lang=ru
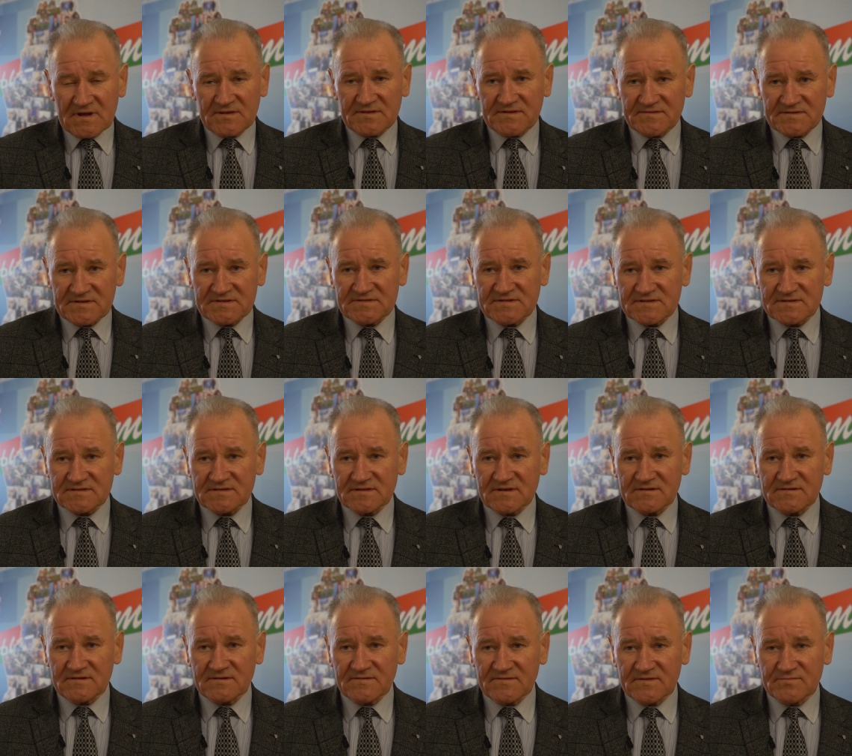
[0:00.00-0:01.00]
и,
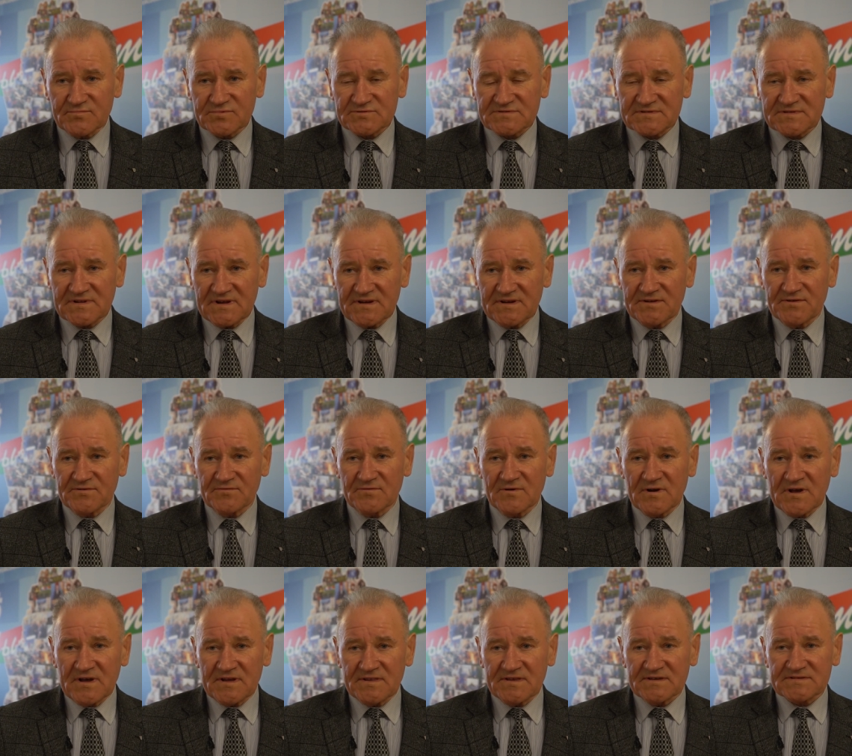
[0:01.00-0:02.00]
естественно, выпуск на линию
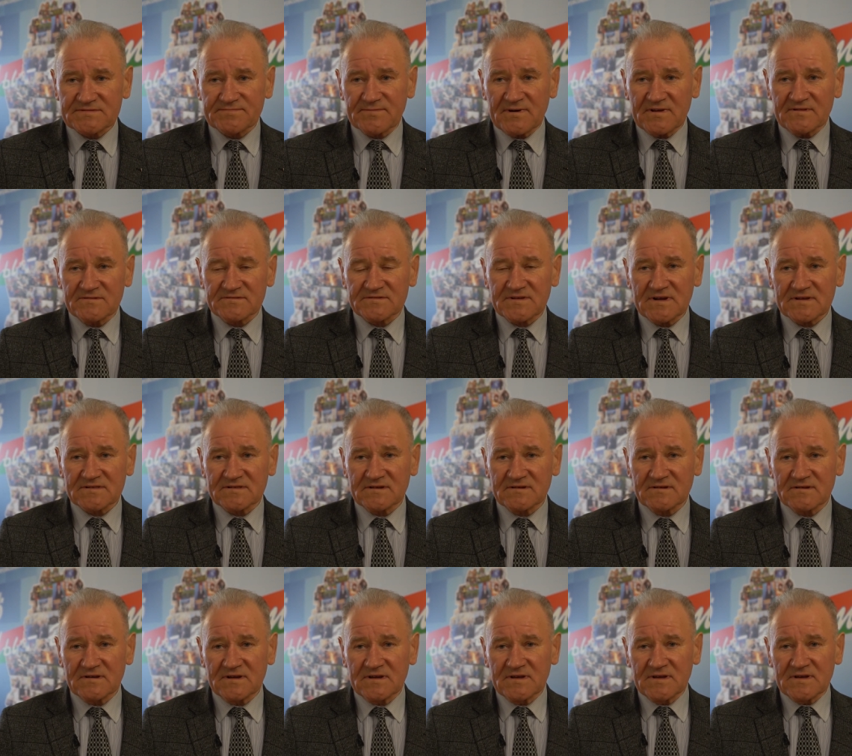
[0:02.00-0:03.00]
неисправного
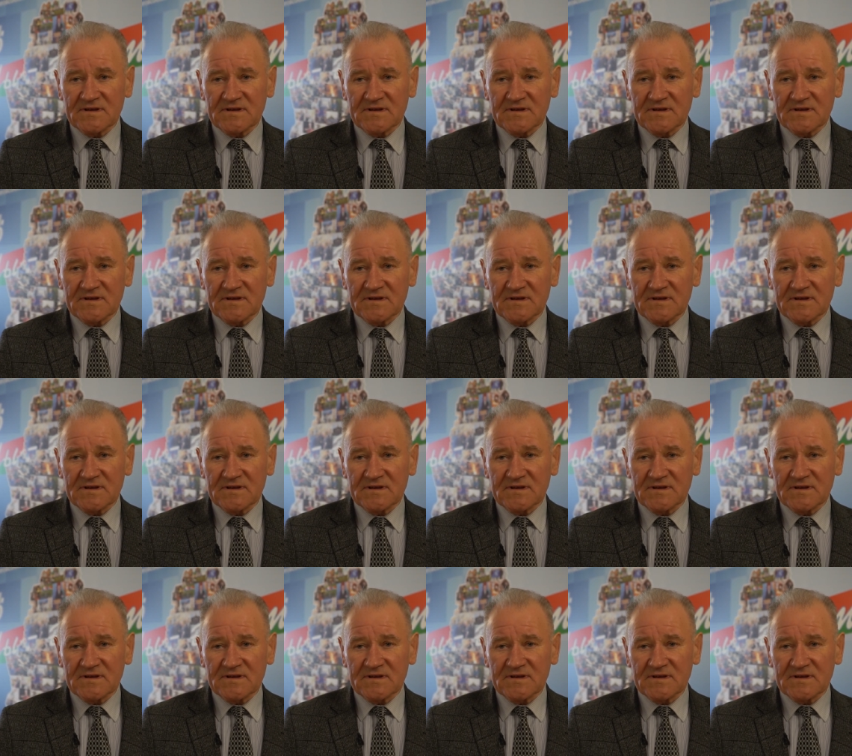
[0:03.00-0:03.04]
трактора